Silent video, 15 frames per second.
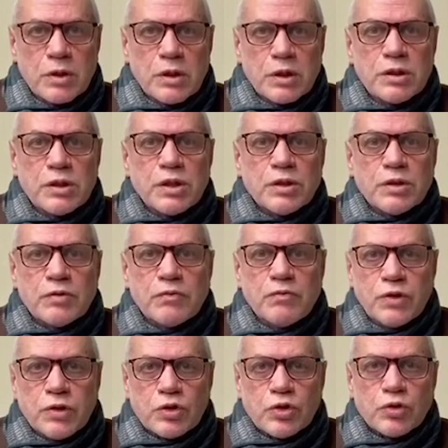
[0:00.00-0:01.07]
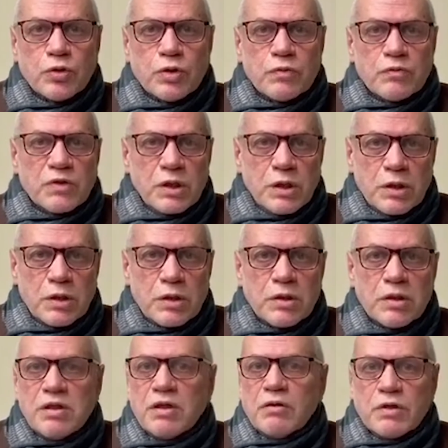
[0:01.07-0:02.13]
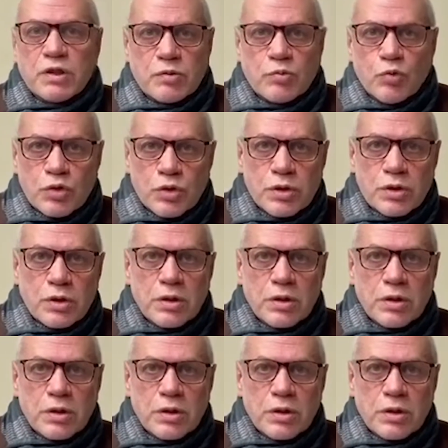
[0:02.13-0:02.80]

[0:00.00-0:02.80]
и делать вид, что этого нет, невозможно.